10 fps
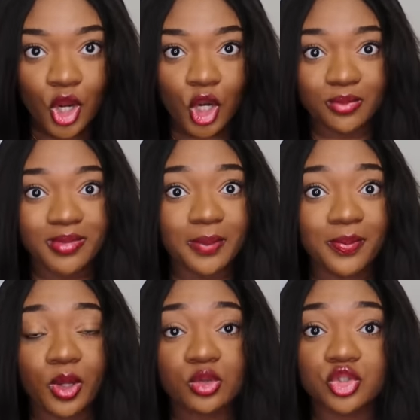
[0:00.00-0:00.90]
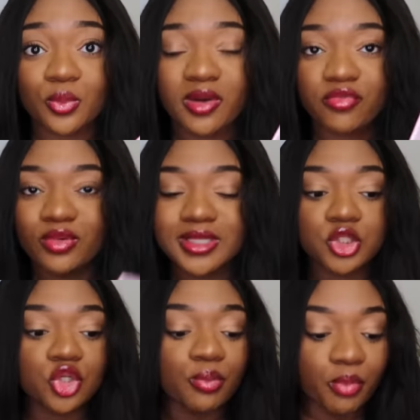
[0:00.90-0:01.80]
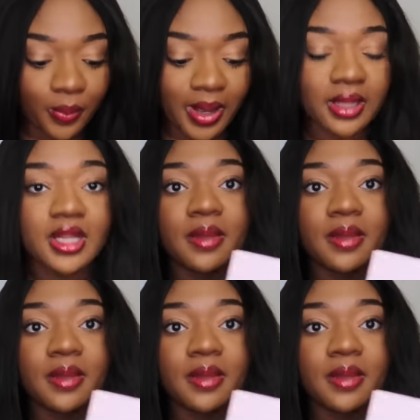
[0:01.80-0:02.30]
quand mes perruques ne sont pas fournies, je ne peux pas.